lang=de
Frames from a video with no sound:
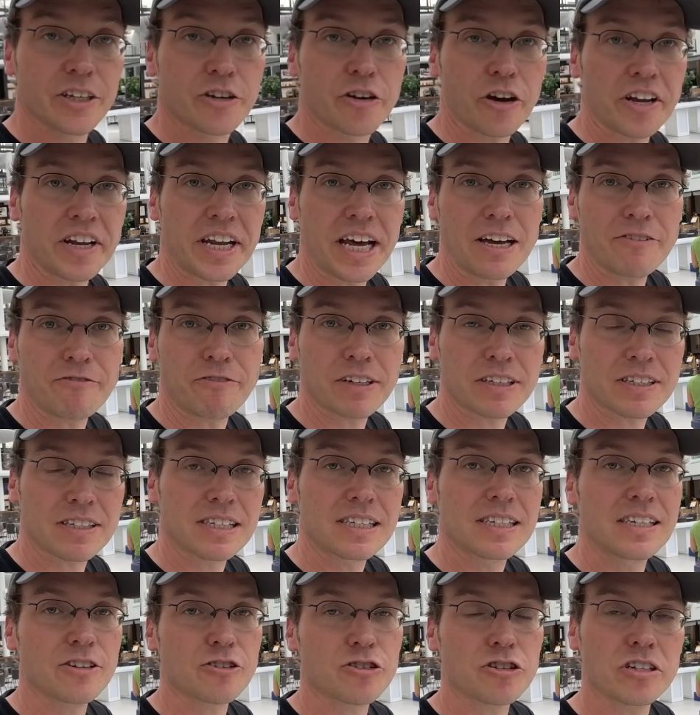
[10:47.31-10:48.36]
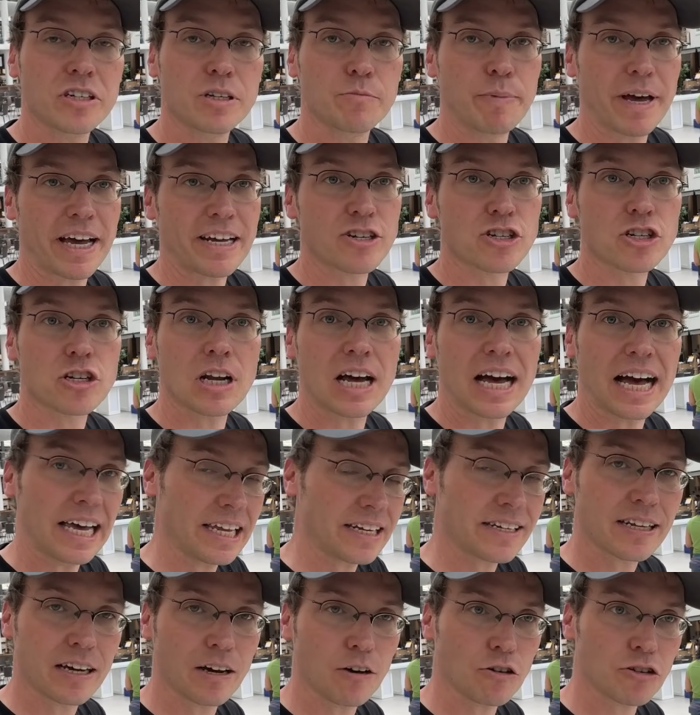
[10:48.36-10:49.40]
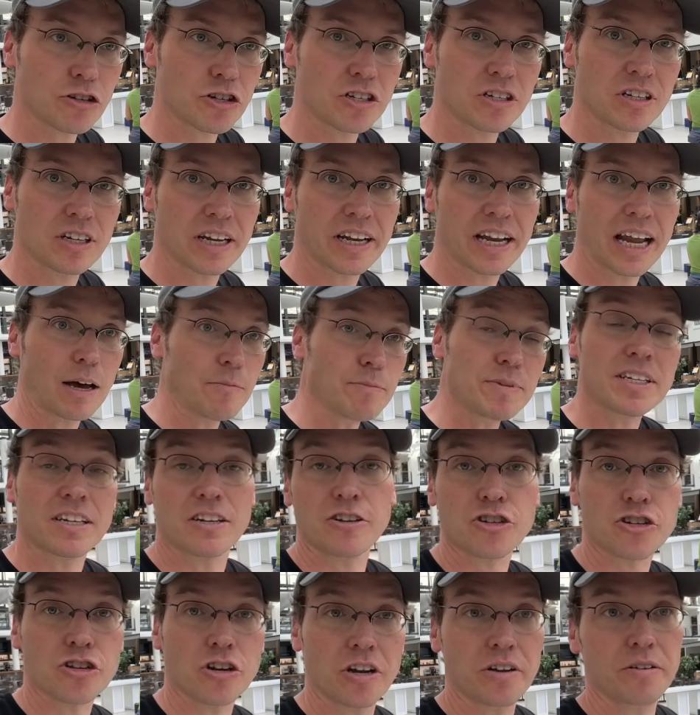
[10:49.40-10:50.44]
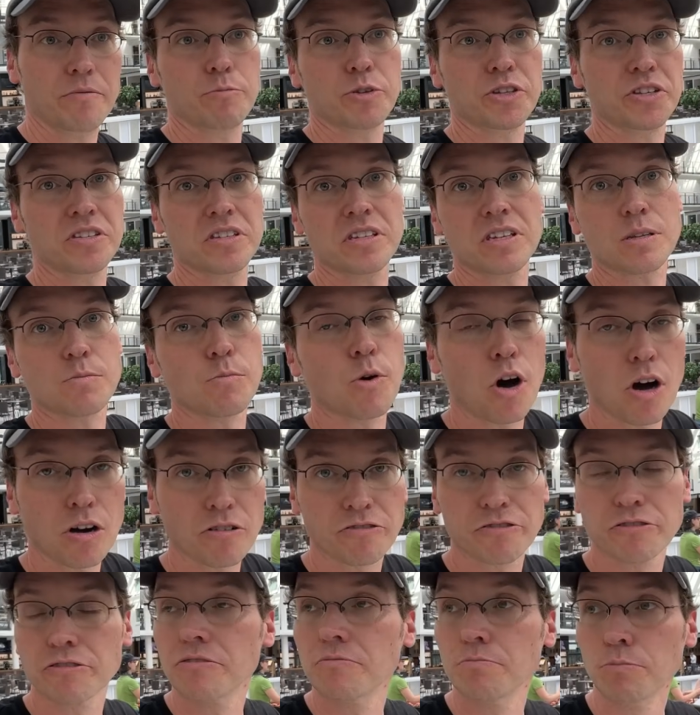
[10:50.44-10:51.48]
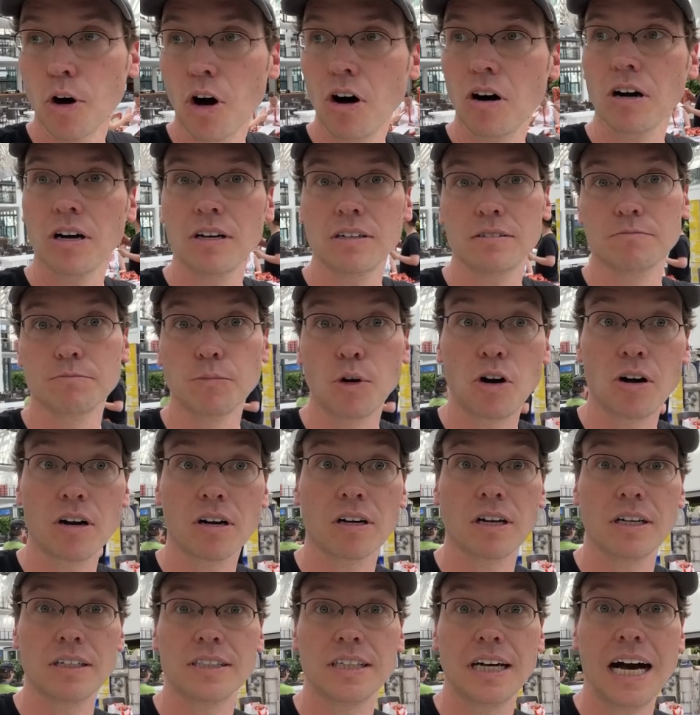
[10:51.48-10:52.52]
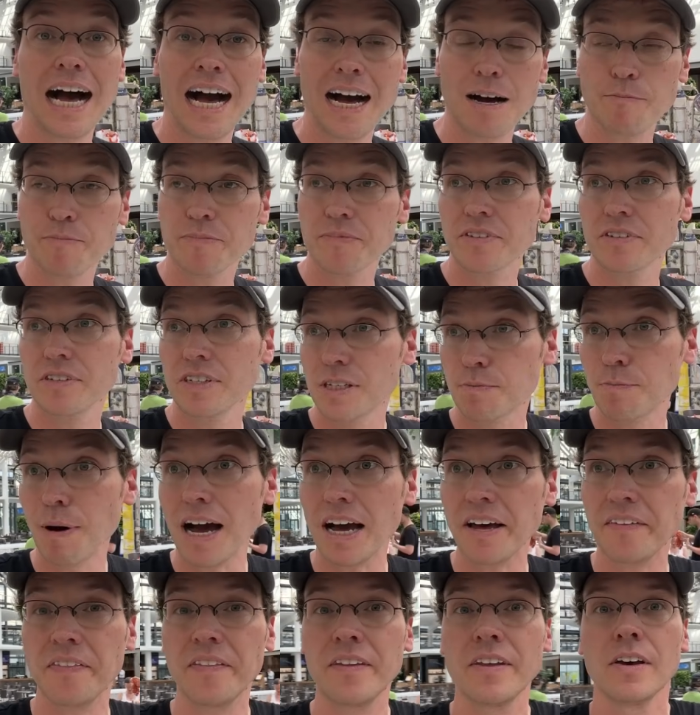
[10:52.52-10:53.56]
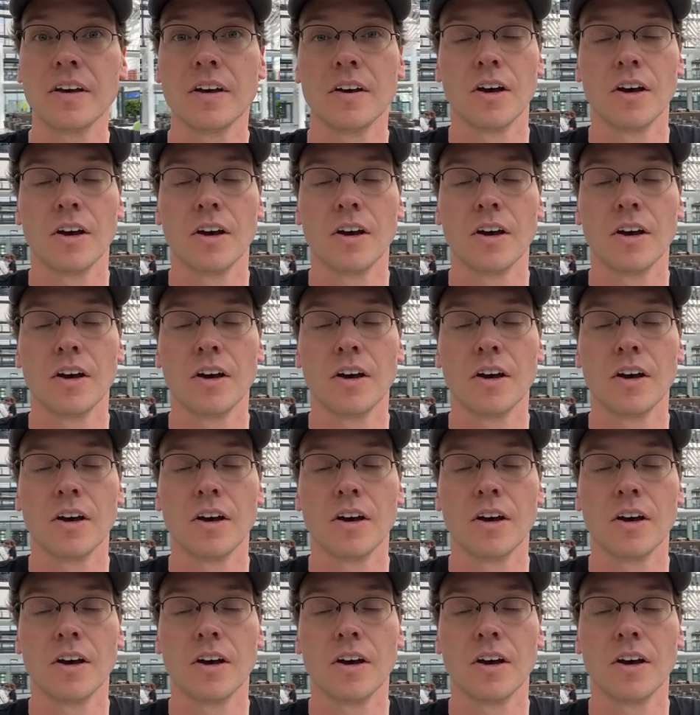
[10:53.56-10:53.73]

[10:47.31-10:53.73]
können einfach sich hier schon die Badge eintauschen, dann haben sie das schon, müssen es morgen, mor äh, morgen äh, Abend nicht machen,